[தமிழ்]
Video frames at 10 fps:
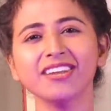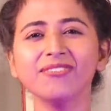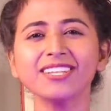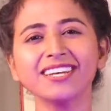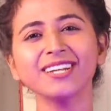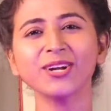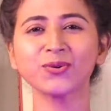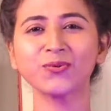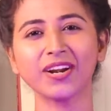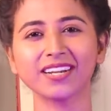இவ்வளோ தானே
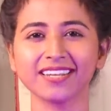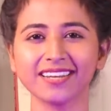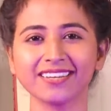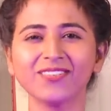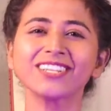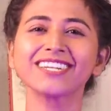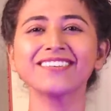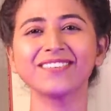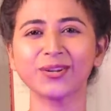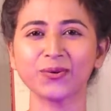அணு வாழ்க்கை இவ்வளோ
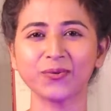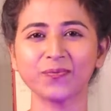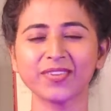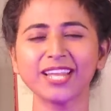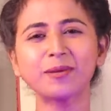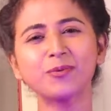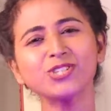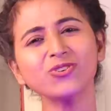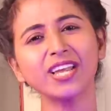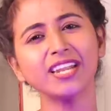தானே வேணும் எனக்கு
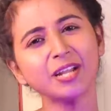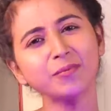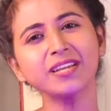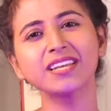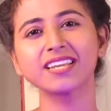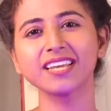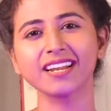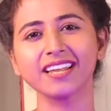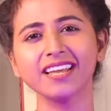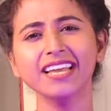பிடிச்சவங்க எல்லாருமே இங்கே
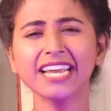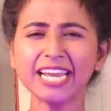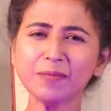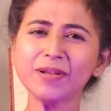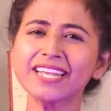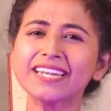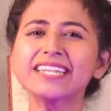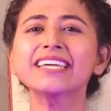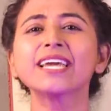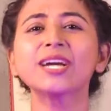இருக்கீங்களே இனிமேல்
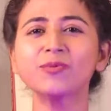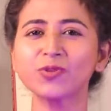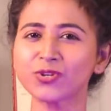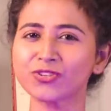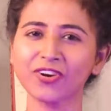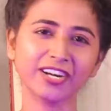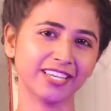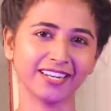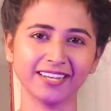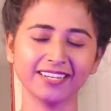என்ன கேட்க முடியும் அந்த
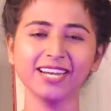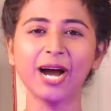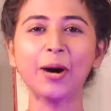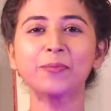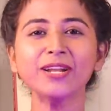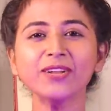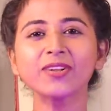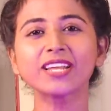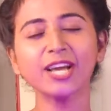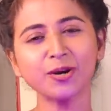வாழ்க்கையில் அப்படின்னு
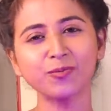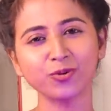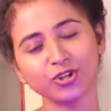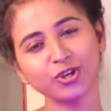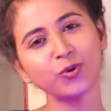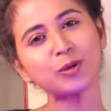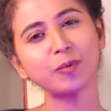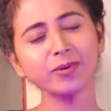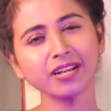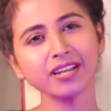அவர் கேட்கும்போது ஒரு
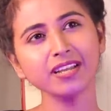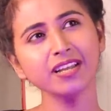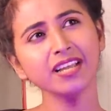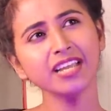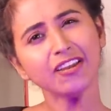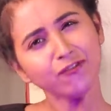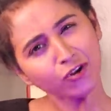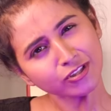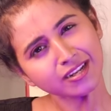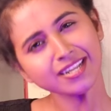மூமெண்ட்டில்
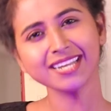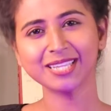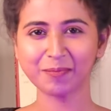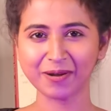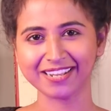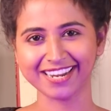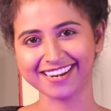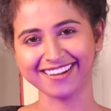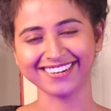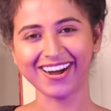இவ்வளோ தான் நீங்கள்
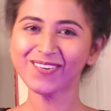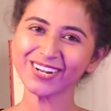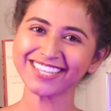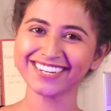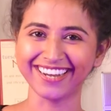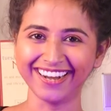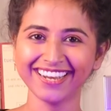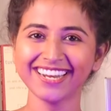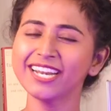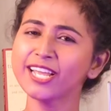எதிர்பார்க்குறீங்களா அவ்வளோதானா
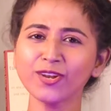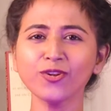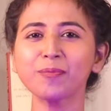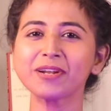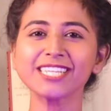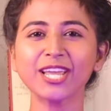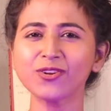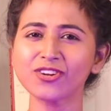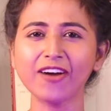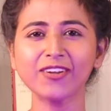நீங்கள் இன்னும் பெருசாக
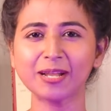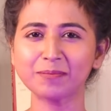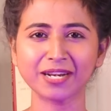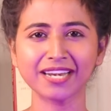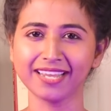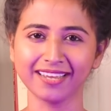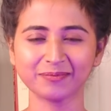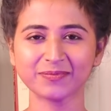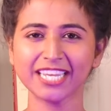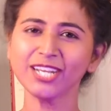எங்கேயும் ட்ராவல்லாம் பண்ணலையே
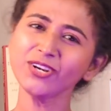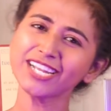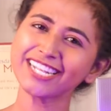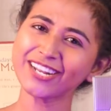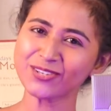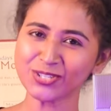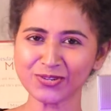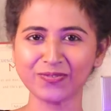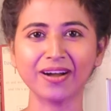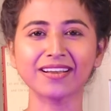இன்னும் நீங்கள் நிறைய
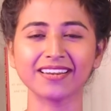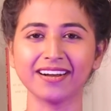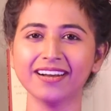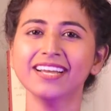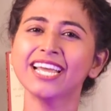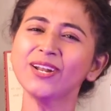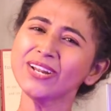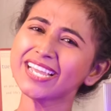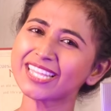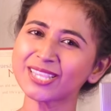விஷயங்கள் வாங்கலாம்
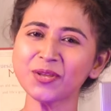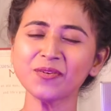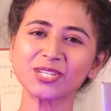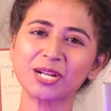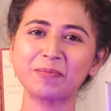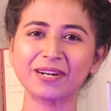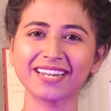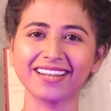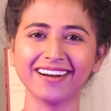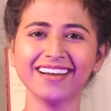இன்னும் நீங்கள் எத்தனையோ விஷயங்கள்
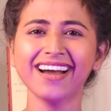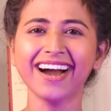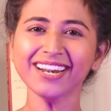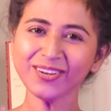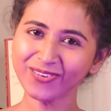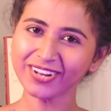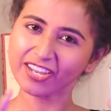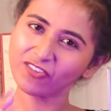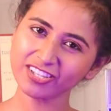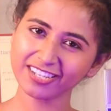பண்ணலாம் ஆனால்
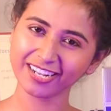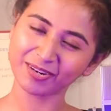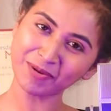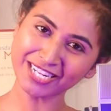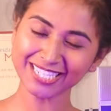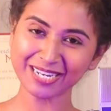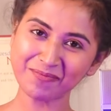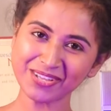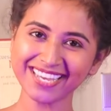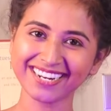உங்களுக்கு இவ்வளோ தானே மனசுக்கு
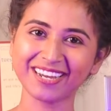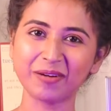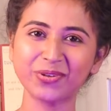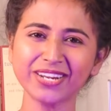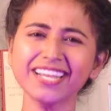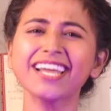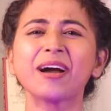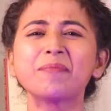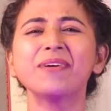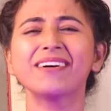நிம்மதியாக இருக்கா அப்படின்னா
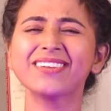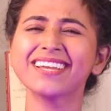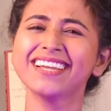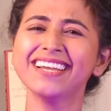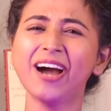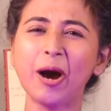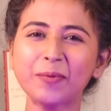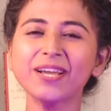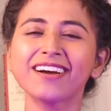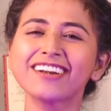எங்கள் அப்பா அப்படியே
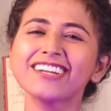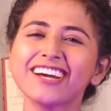அப்படியே கண்